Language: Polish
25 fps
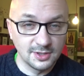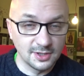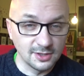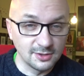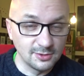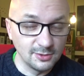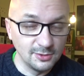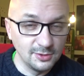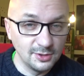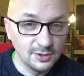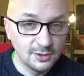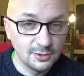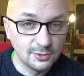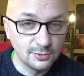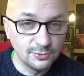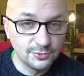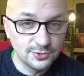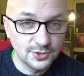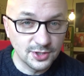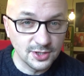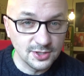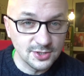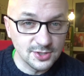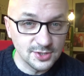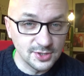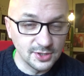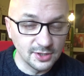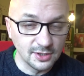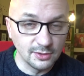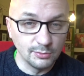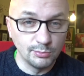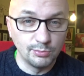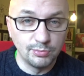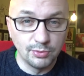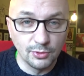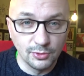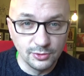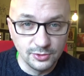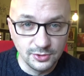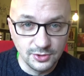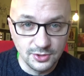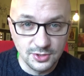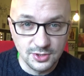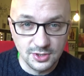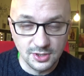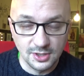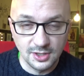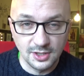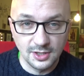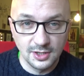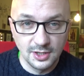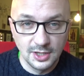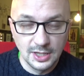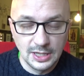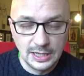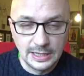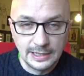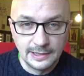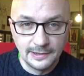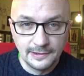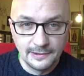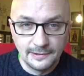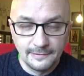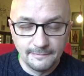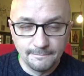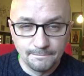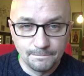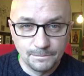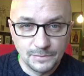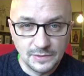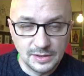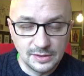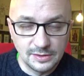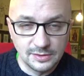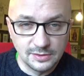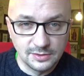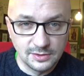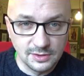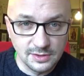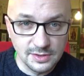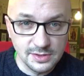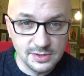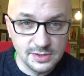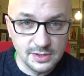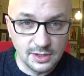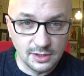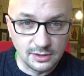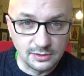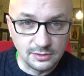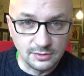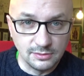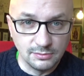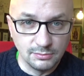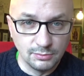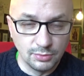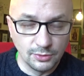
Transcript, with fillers: katolików, chrześcijan boi się y, tych zdań.